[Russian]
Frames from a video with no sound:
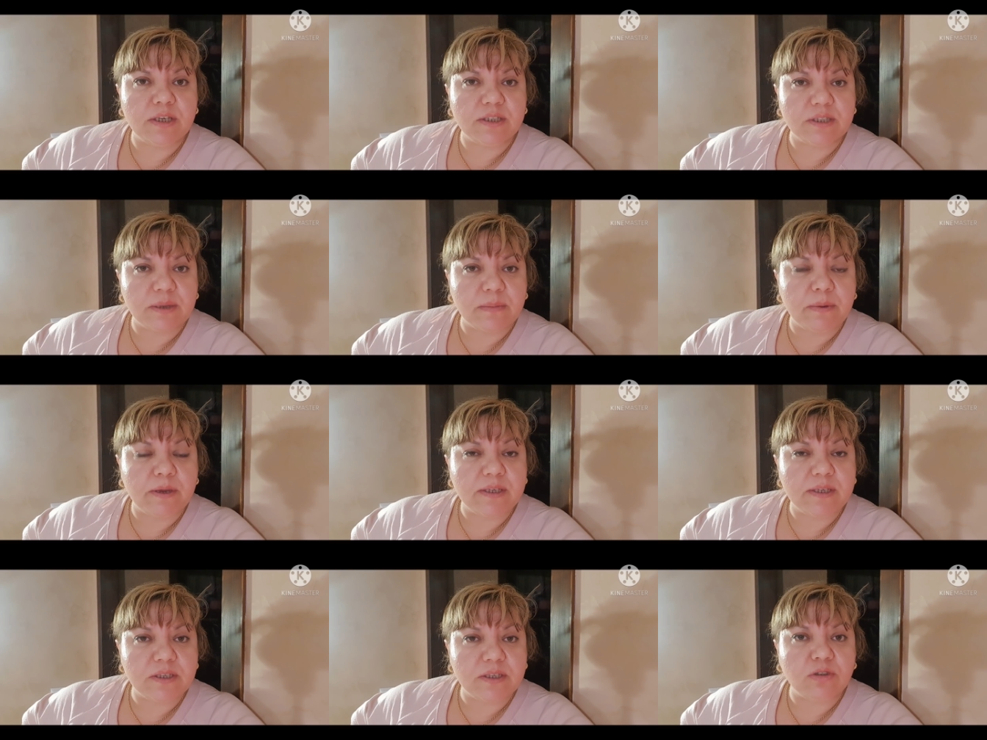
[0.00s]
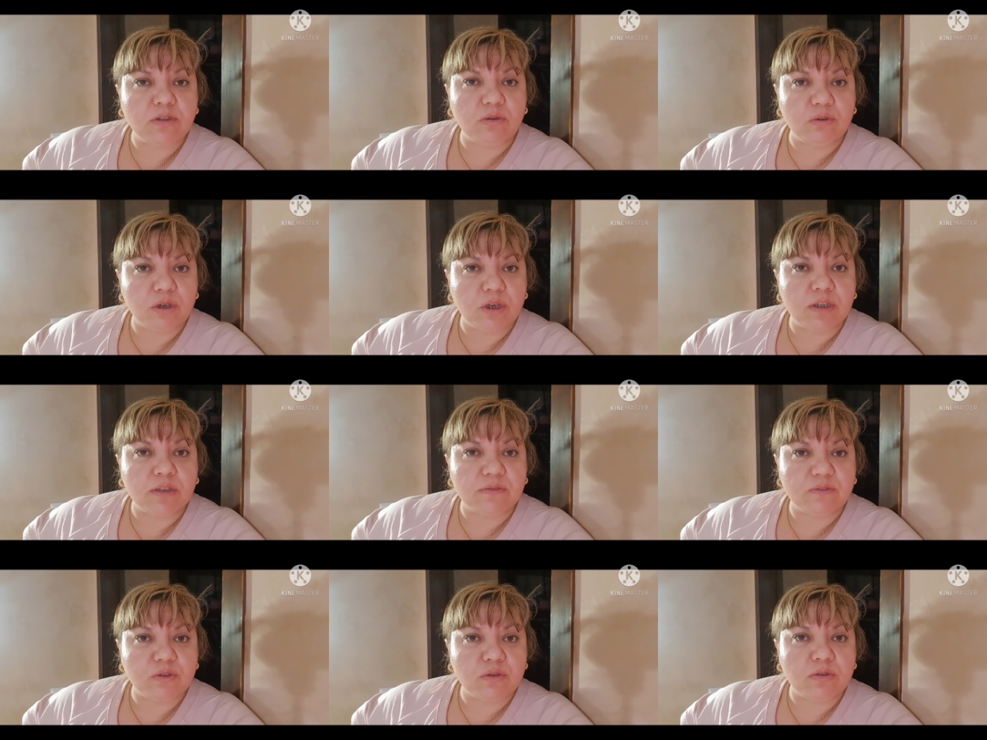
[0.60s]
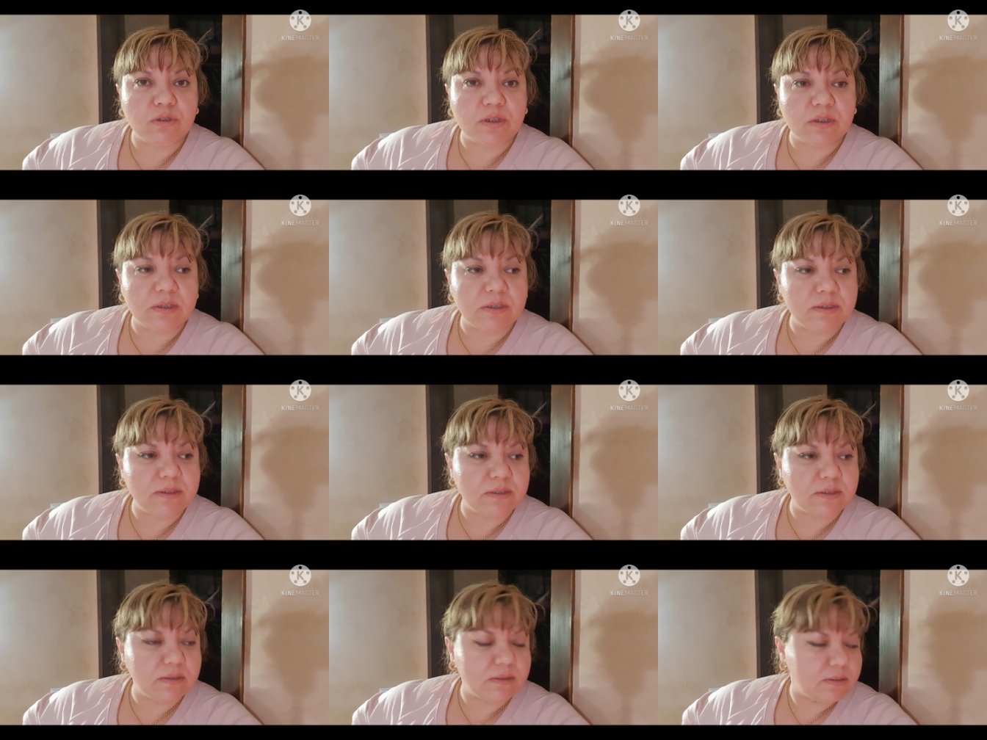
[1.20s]
из-за моей сестренки это все
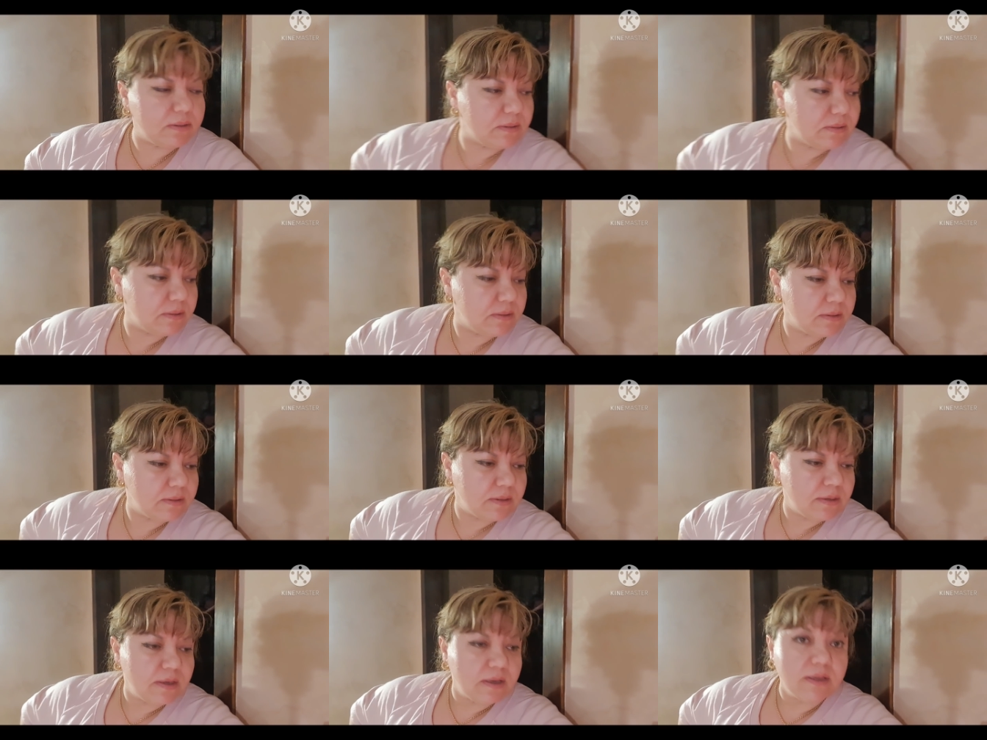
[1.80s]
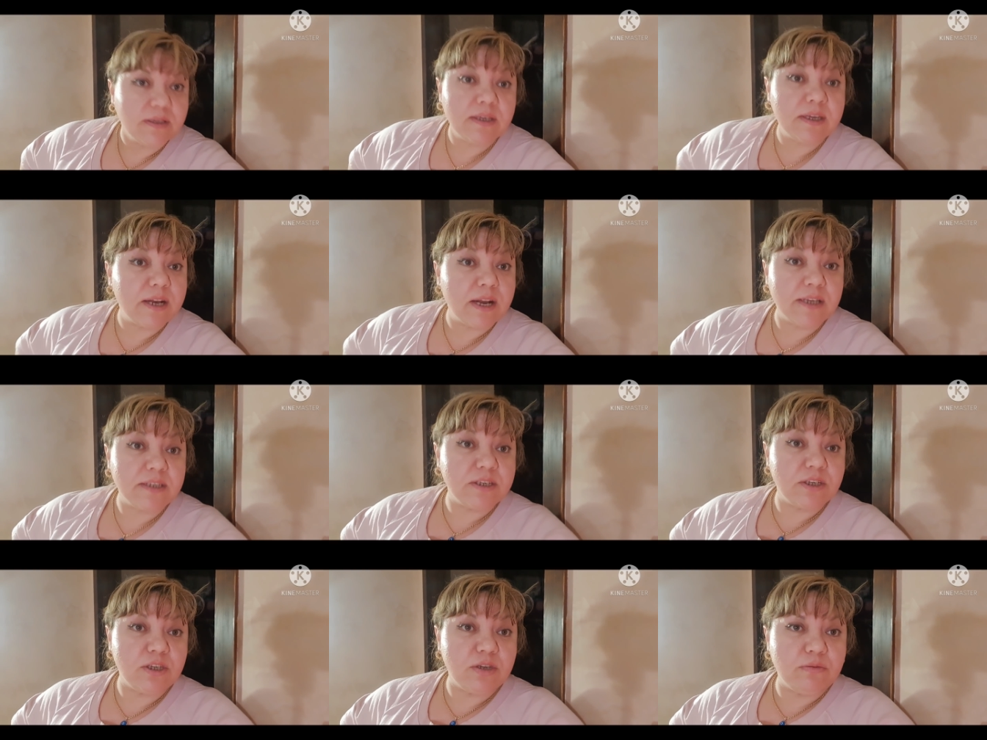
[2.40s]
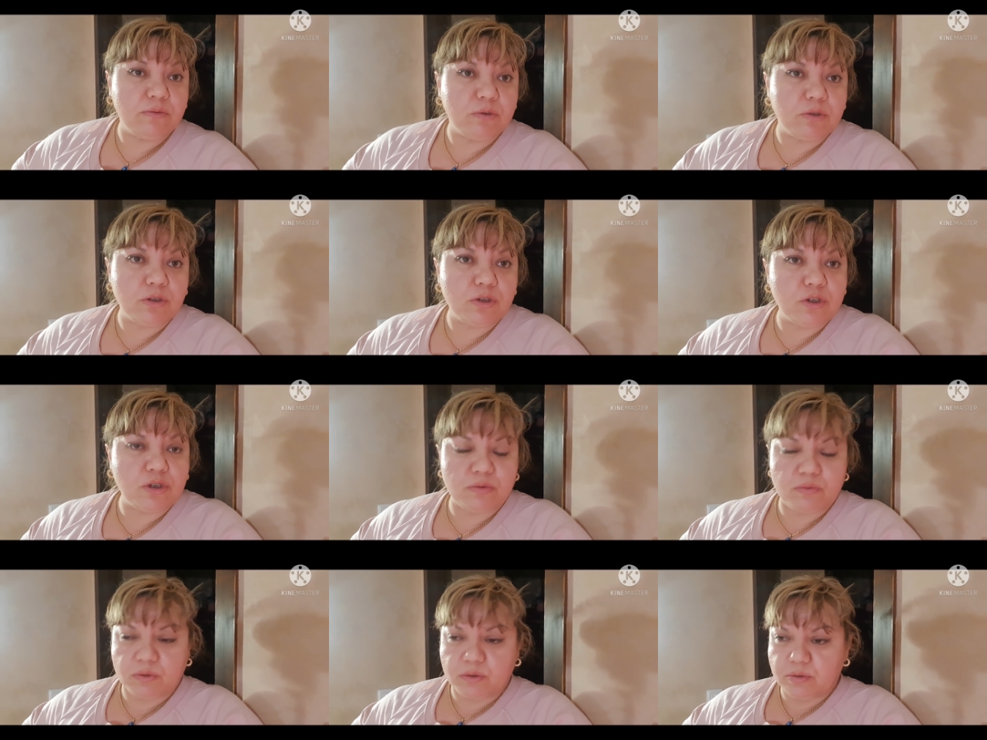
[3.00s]
делается. Не ради него
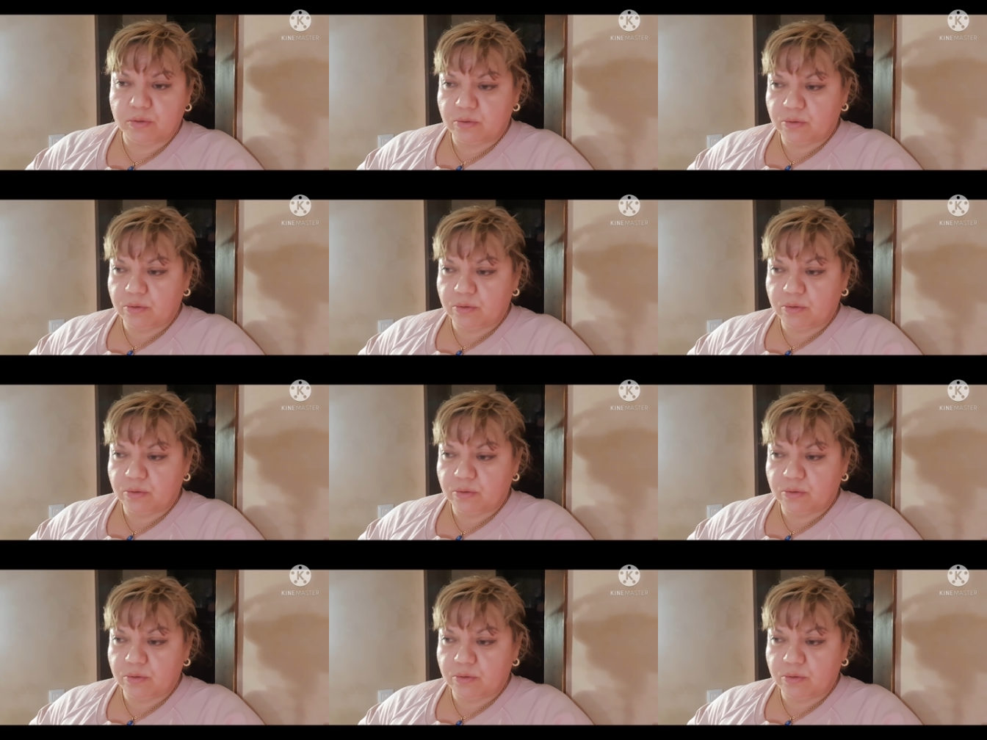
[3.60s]
ничего.